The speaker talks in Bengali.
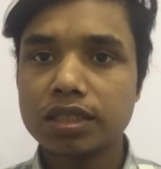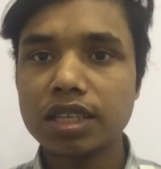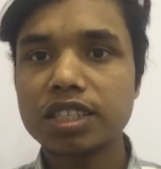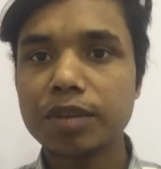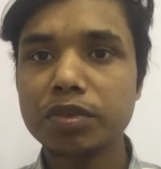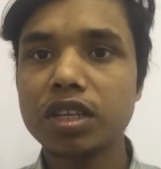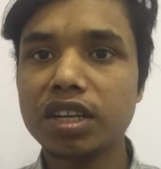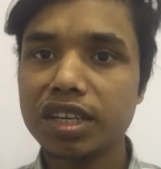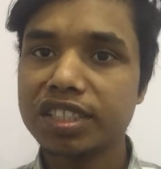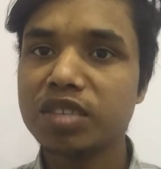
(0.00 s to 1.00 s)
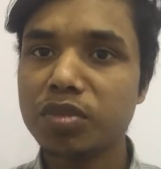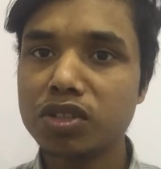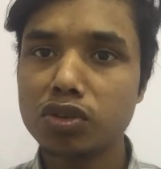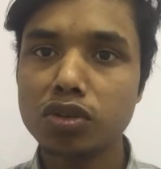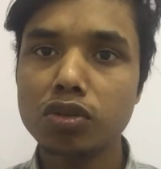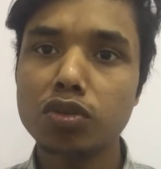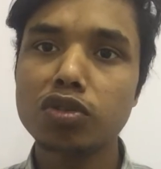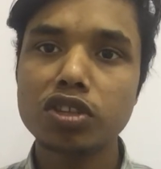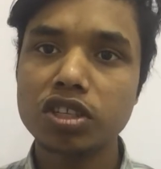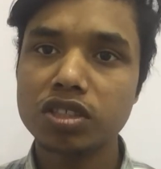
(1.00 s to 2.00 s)
জাস্ট আপনি ইন্টার্নশিপের জন্য অন্য
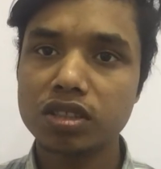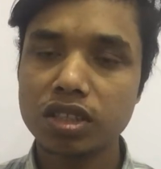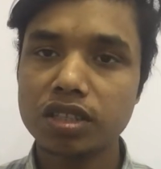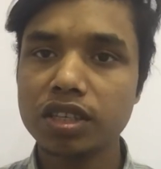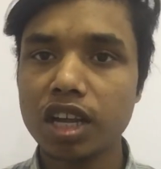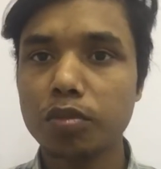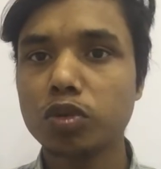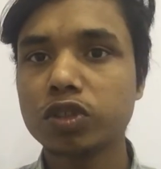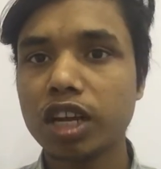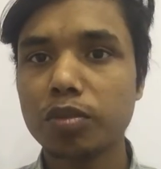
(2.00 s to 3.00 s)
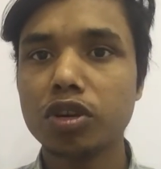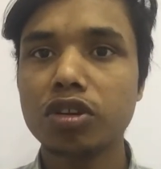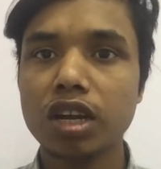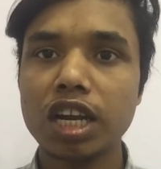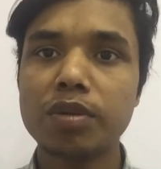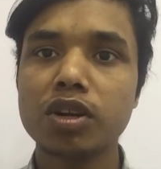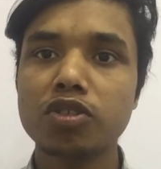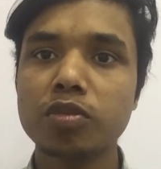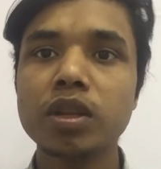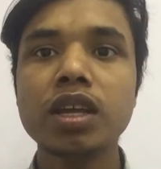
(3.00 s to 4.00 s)
দেশে যেতে চাচ্ছেন এক বছর থাকবেন ওখানে লেখাপড়া
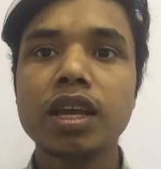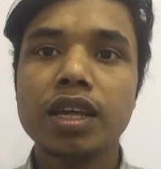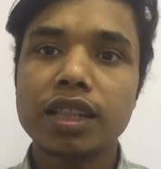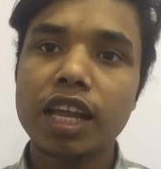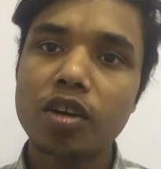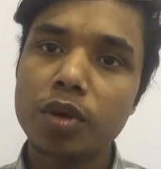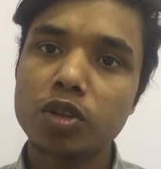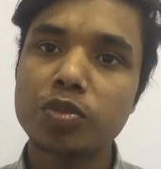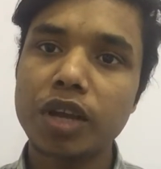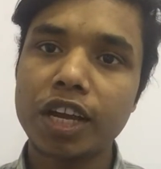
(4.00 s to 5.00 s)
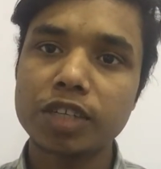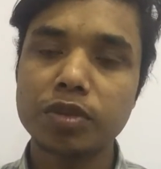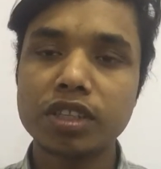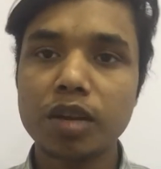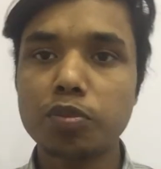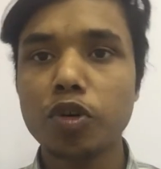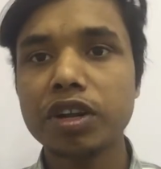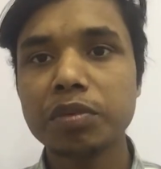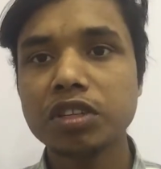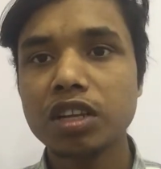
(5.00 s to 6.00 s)
করবেন দেন আবার হয়তো ব্যাক আসবেন তারপরে
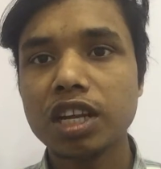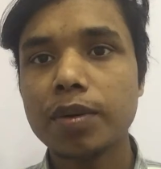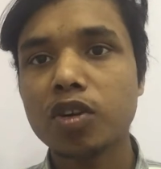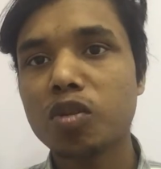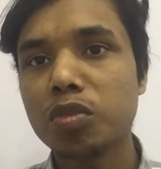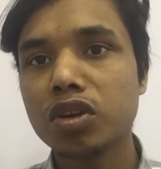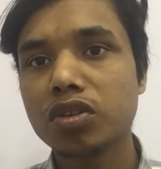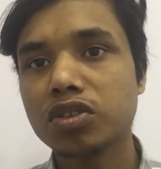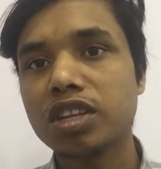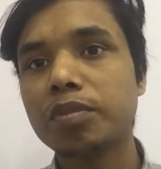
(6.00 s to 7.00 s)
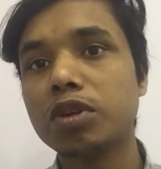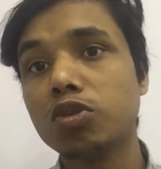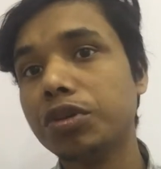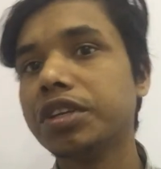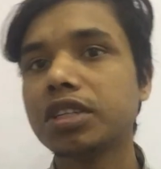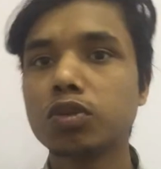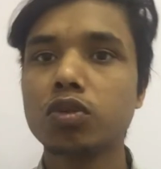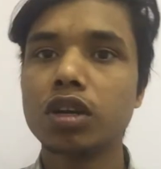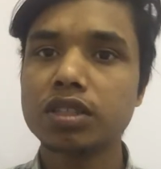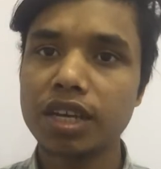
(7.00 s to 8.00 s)
আপনি যদি লেখাপড়া কমপ্লিট করে যদি আপনি ওই দেশে কোনো
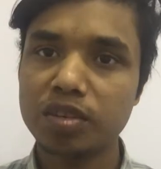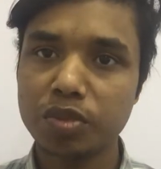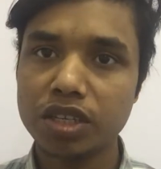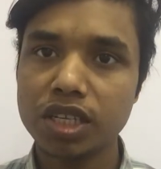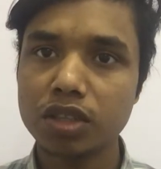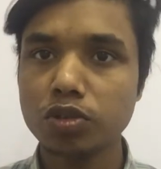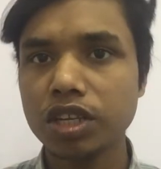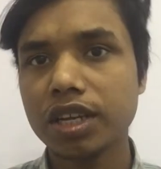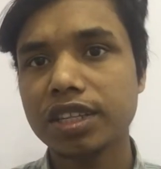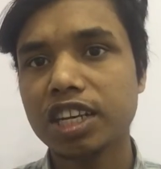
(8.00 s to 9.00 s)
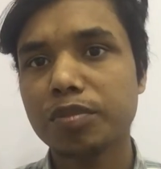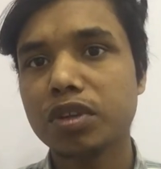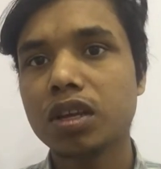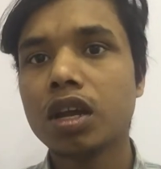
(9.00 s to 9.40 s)
একটা চাকরি পেয়ে যান তো সেই ক্ষেত্রে আপনি